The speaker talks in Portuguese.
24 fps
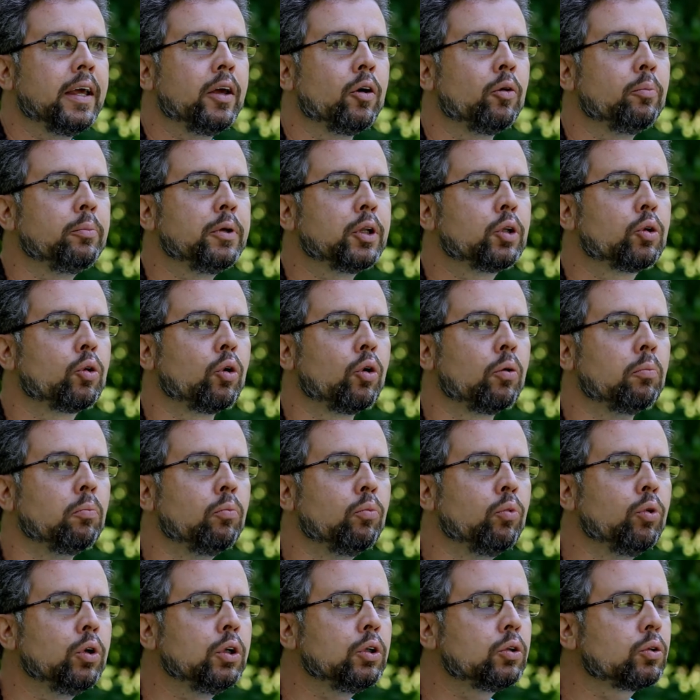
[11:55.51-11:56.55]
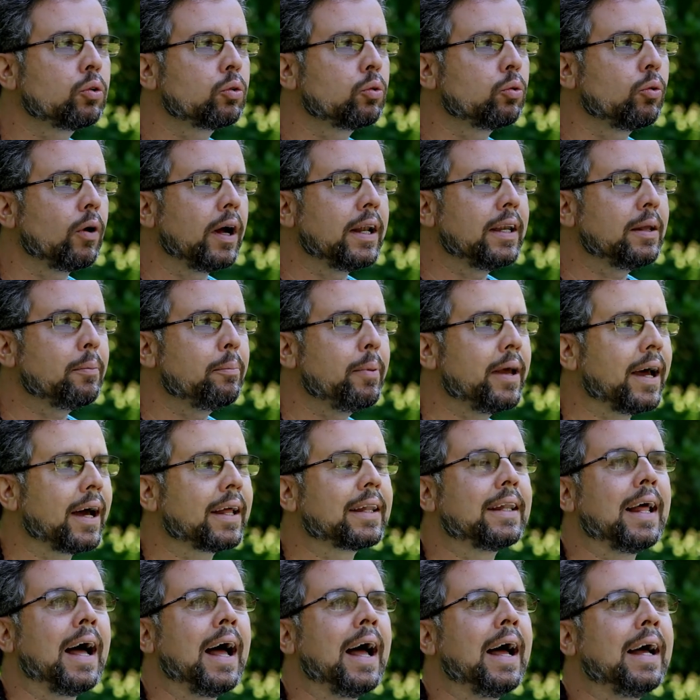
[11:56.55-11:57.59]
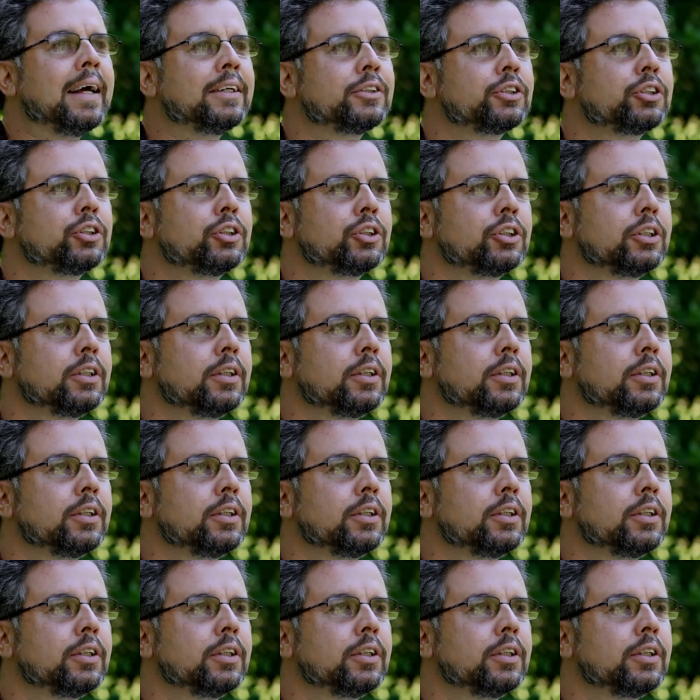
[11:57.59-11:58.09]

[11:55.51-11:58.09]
Eu me dou muito a liberdade